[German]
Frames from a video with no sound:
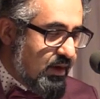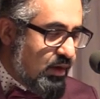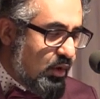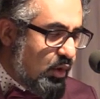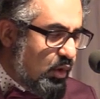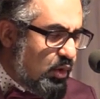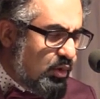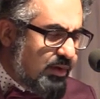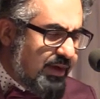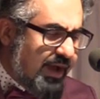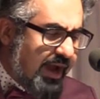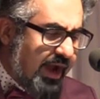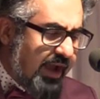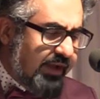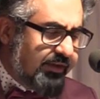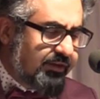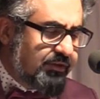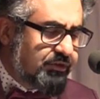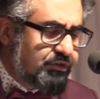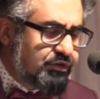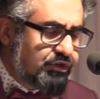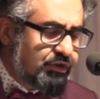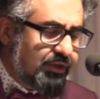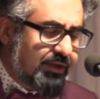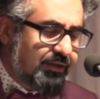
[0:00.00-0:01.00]
Ohne
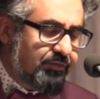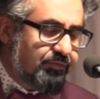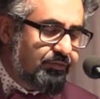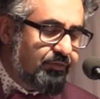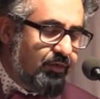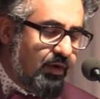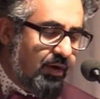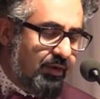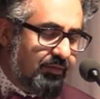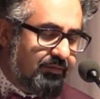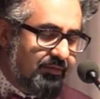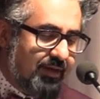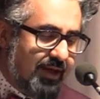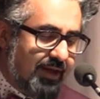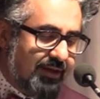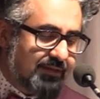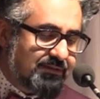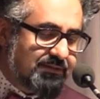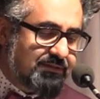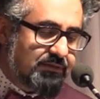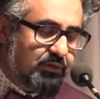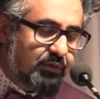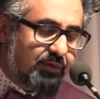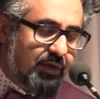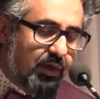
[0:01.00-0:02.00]
einen Schritt
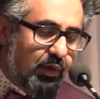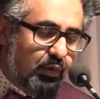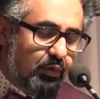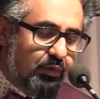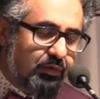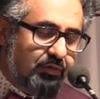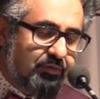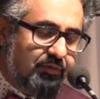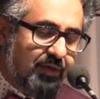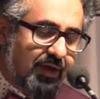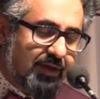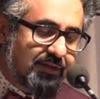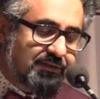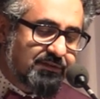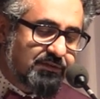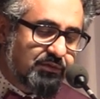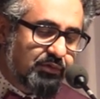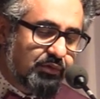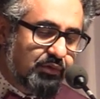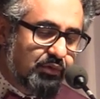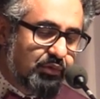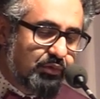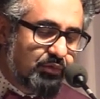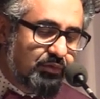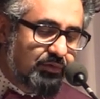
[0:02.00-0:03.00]
vorwärts oder rückwärts
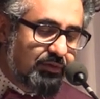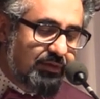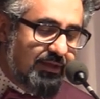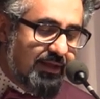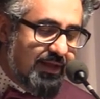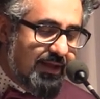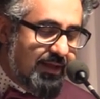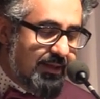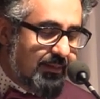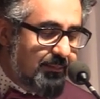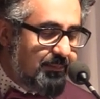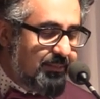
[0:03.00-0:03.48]
zu tun,